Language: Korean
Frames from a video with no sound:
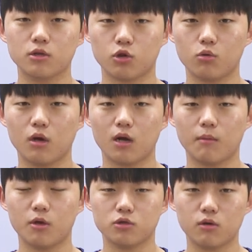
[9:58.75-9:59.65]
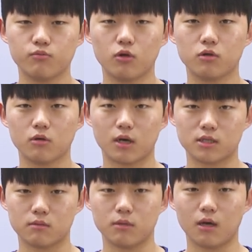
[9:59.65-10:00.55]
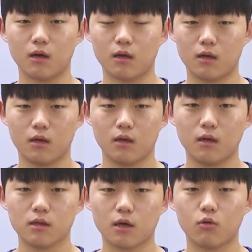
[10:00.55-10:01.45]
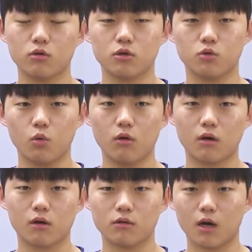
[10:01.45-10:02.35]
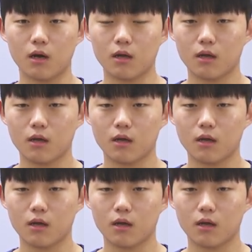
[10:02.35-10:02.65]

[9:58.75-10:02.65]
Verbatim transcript: 전화를 하면서 풀었던 것 같습니다. 따로 어디를 놀러 가거나